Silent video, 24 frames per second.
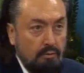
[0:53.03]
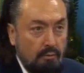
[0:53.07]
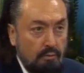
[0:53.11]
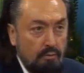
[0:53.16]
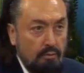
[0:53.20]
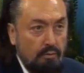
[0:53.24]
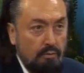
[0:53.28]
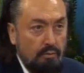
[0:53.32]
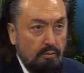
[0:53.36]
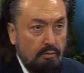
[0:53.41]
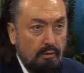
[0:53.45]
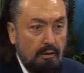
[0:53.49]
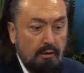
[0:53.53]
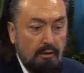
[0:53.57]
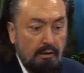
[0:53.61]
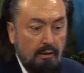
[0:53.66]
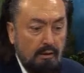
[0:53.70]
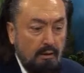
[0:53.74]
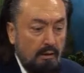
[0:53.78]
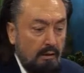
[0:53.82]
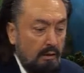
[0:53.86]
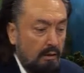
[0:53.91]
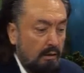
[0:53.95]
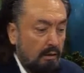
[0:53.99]

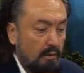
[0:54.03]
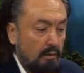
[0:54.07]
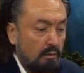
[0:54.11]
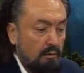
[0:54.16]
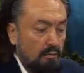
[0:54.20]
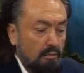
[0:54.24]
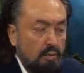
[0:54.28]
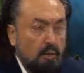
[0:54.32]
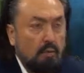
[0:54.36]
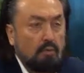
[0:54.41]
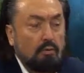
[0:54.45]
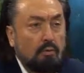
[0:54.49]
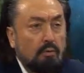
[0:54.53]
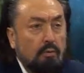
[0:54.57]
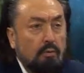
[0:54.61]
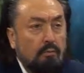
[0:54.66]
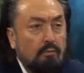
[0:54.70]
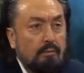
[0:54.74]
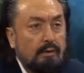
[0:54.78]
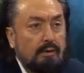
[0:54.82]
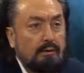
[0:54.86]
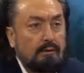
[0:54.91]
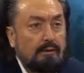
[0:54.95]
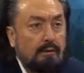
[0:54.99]
sonucunda çok
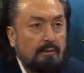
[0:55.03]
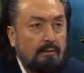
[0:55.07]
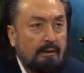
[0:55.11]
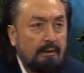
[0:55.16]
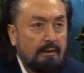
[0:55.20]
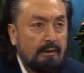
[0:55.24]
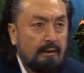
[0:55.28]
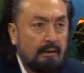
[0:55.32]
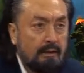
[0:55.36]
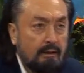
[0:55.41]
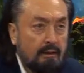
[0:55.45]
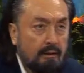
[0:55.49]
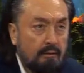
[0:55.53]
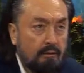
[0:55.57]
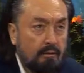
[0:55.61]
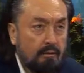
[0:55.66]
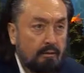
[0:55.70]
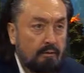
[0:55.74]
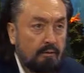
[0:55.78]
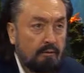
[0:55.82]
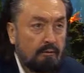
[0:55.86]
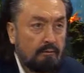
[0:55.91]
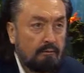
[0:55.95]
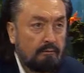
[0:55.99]
olumlu etki meydana
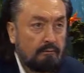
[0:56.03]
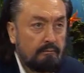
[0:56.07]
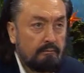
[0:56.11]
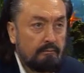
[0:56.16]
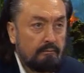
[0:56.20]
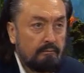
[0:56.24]
geliyor.